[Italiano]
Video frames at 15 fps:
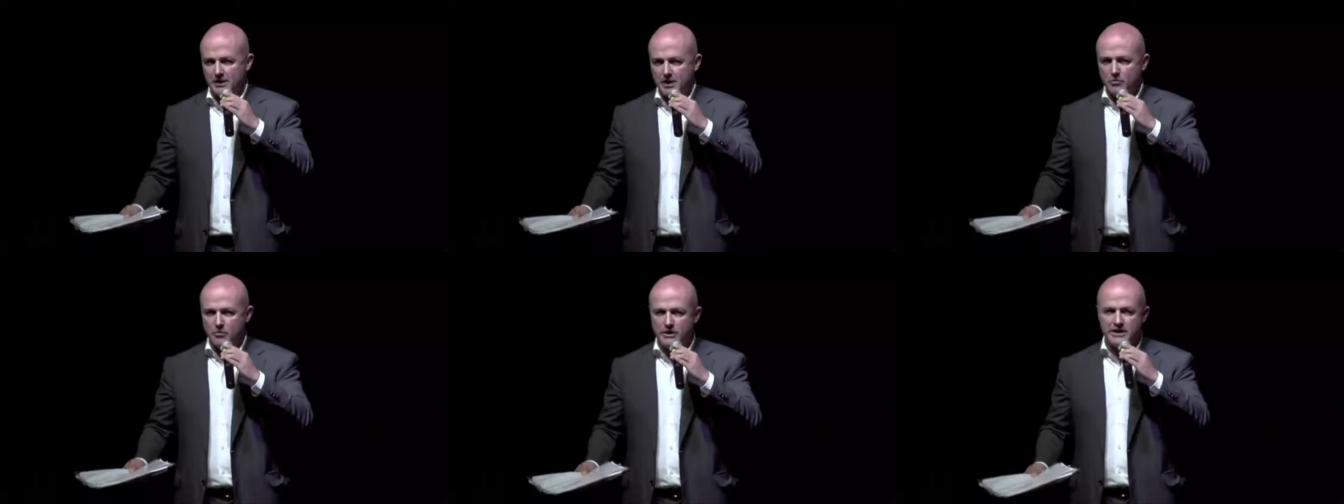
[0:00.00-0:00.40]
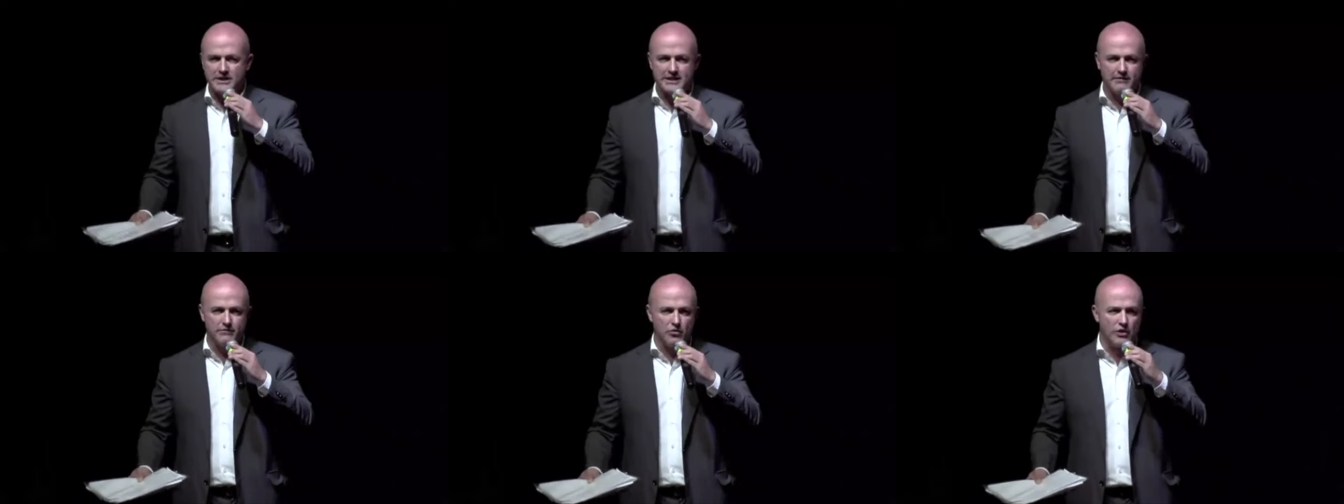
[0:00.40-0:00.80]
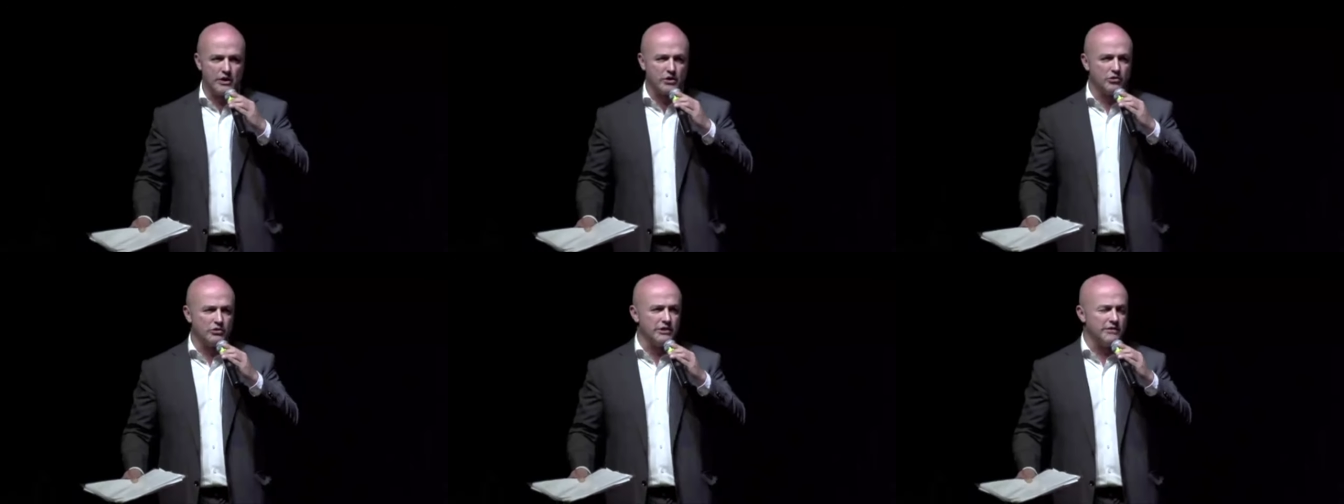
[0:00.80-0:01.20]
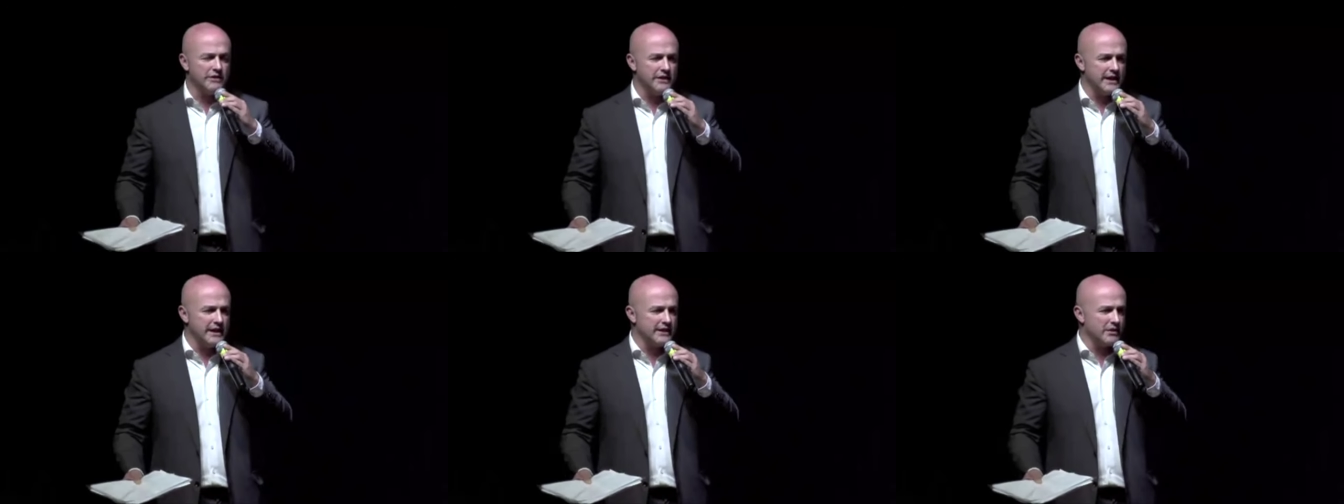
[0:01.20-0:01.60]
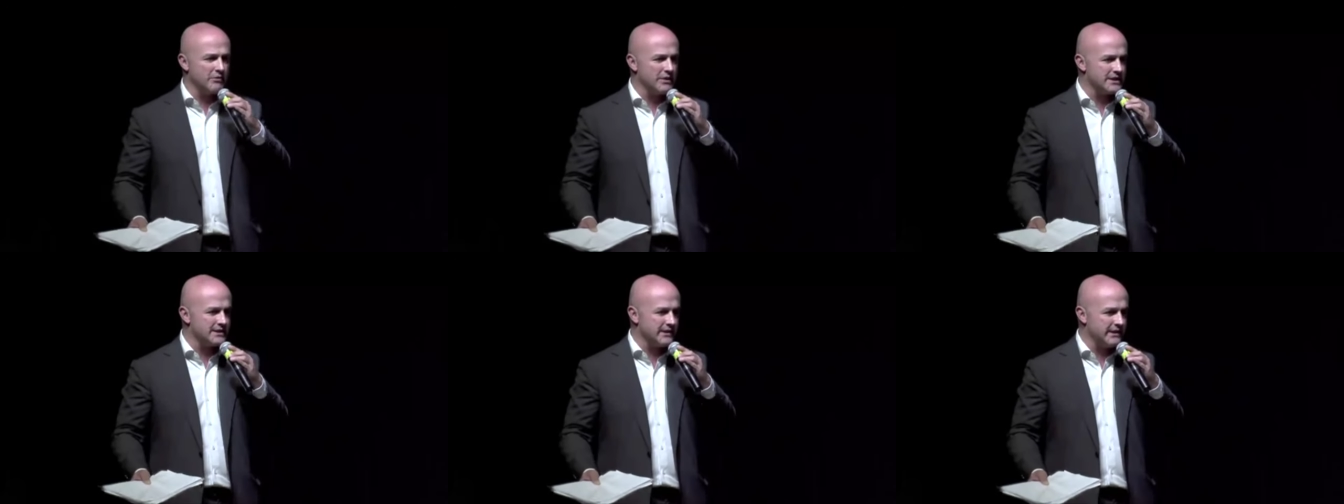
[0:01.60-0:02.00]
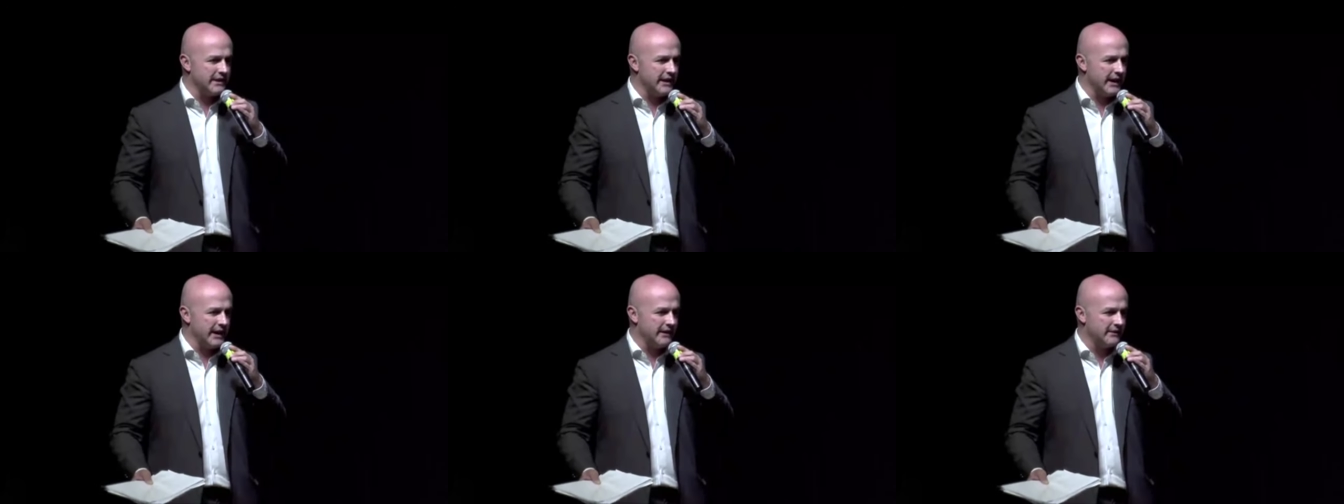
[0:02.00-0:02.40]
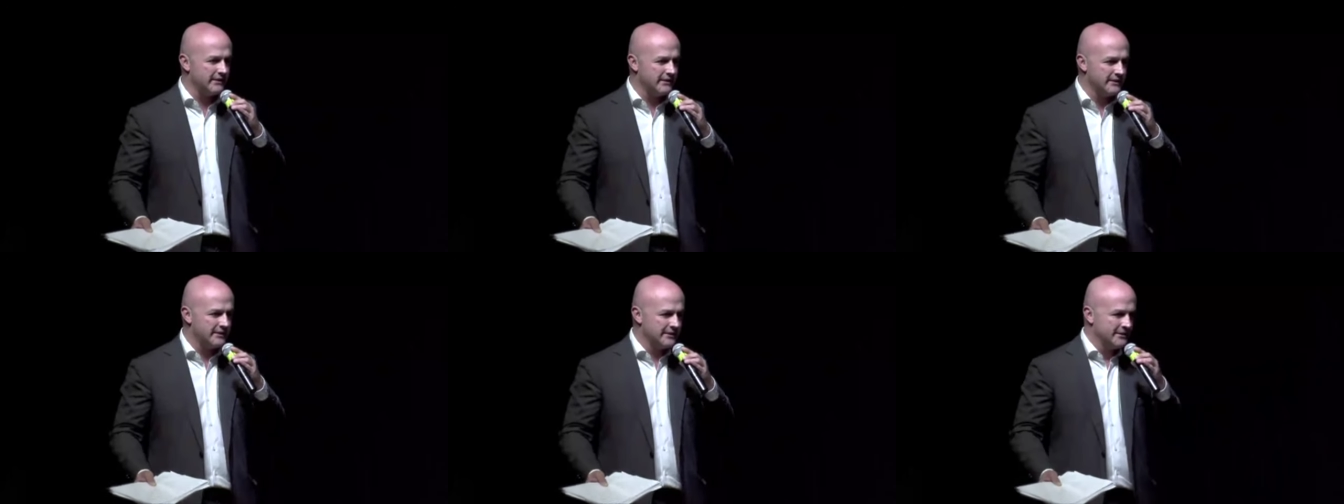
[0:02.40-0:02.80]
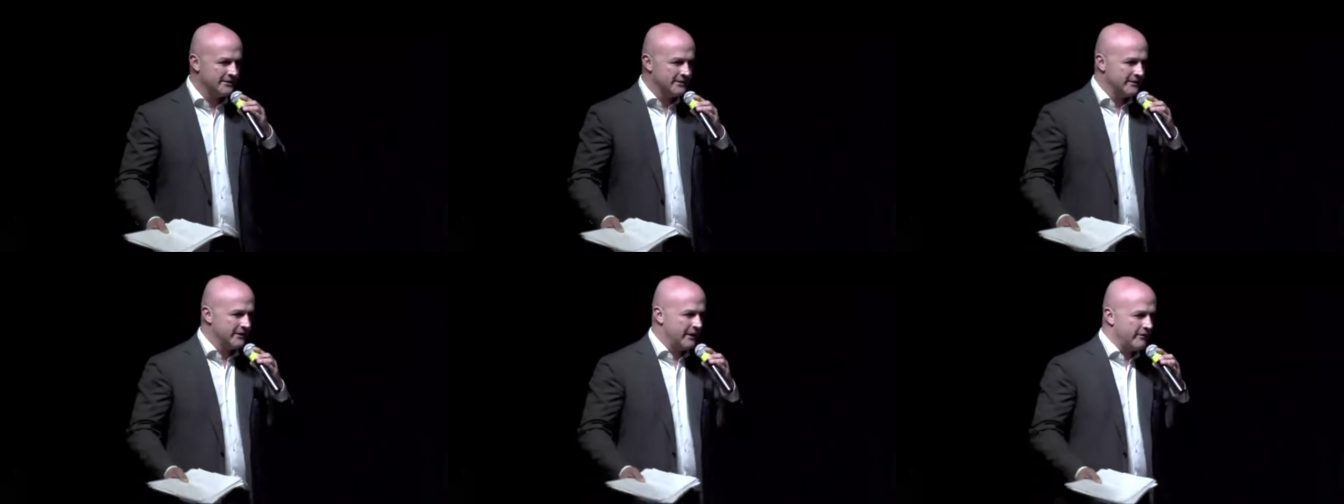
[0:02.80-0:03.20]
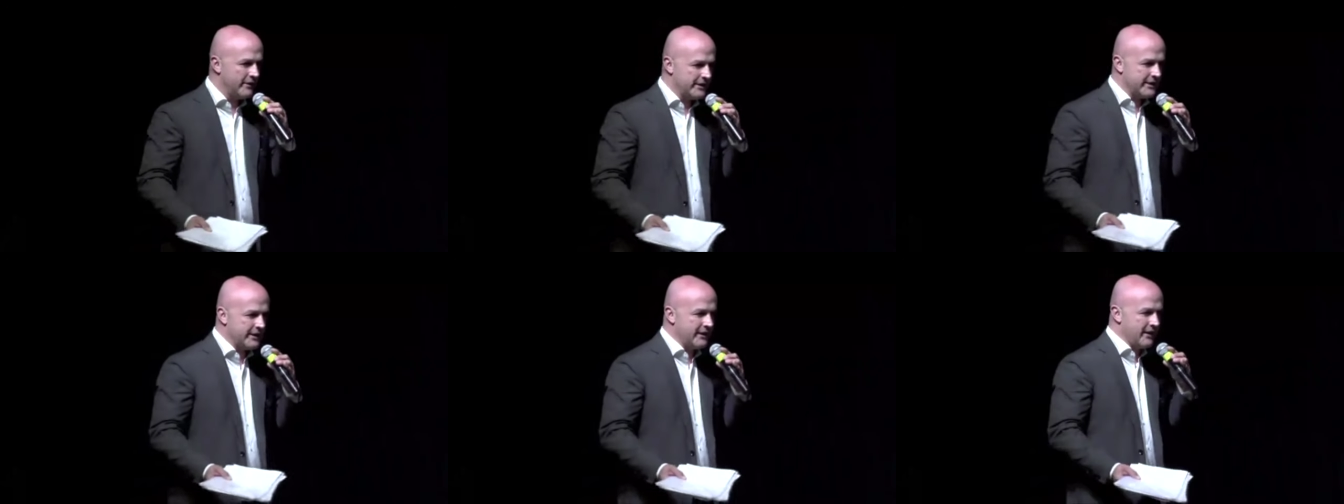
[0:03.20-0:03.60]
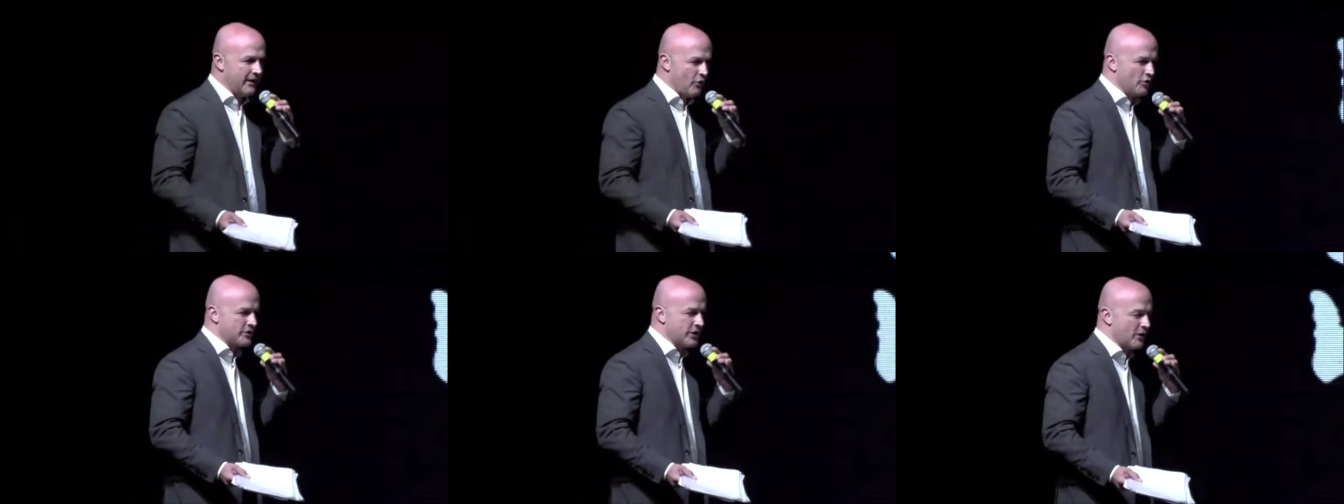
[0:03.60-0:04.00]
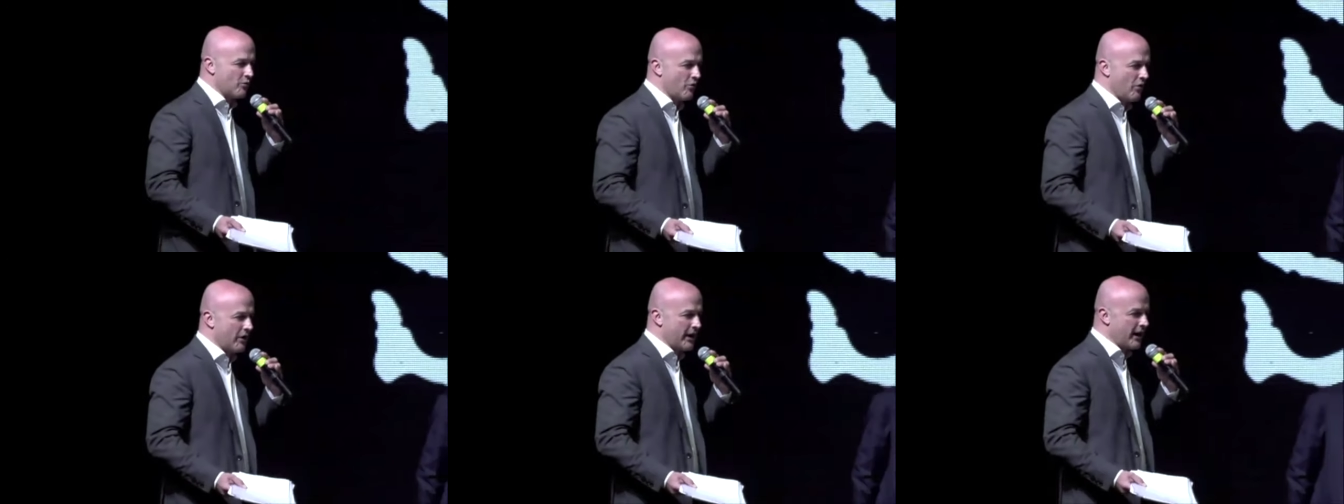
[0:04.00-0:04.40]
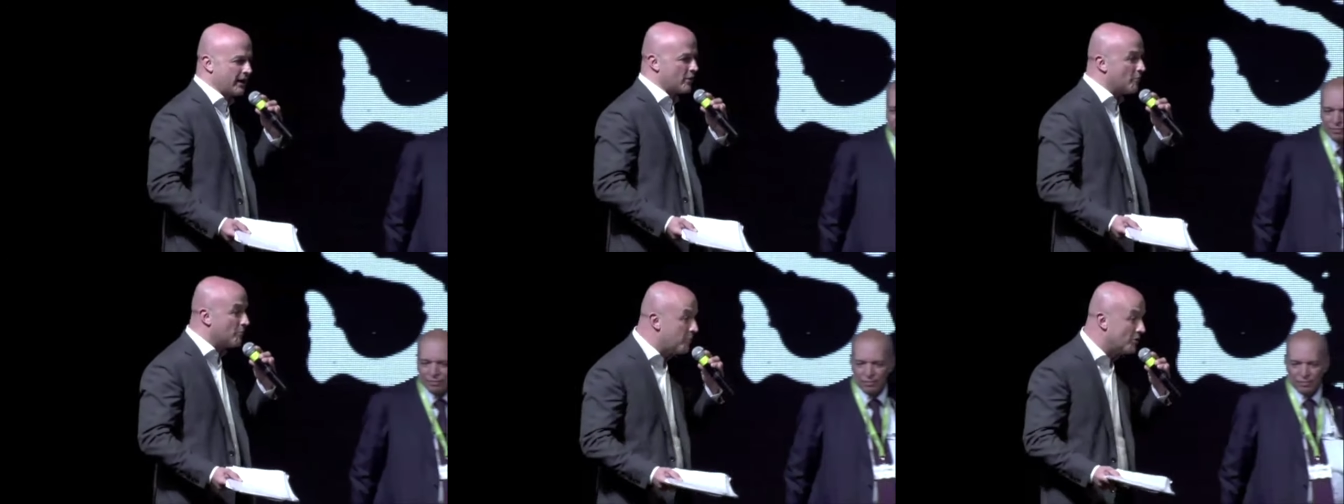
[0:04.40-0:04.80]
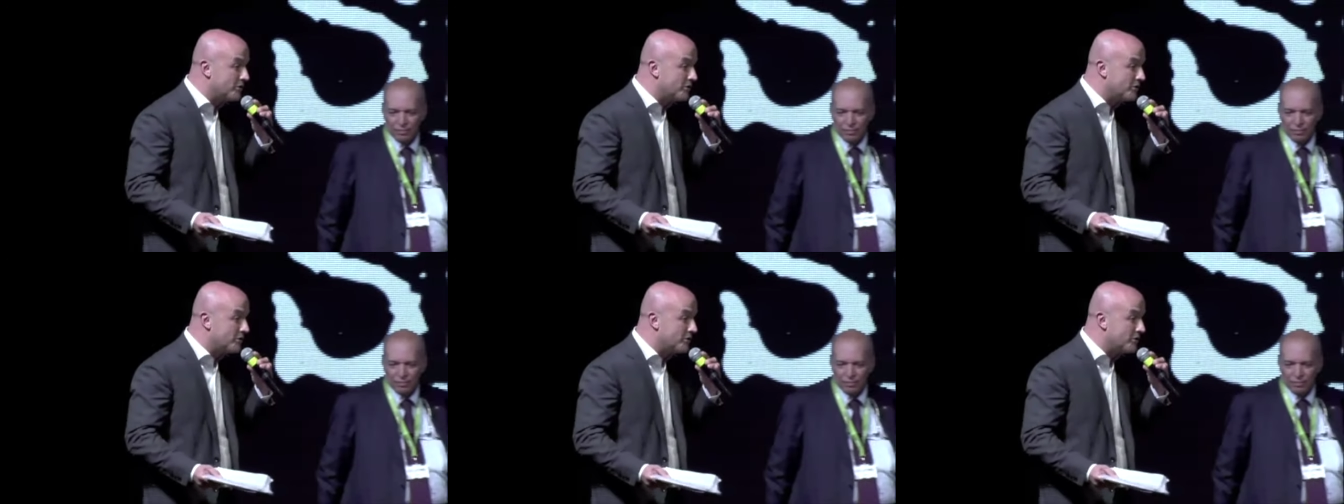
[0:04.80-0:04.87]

Quindi se voi condividete questa idea, e avete oltre al cuore anche un po'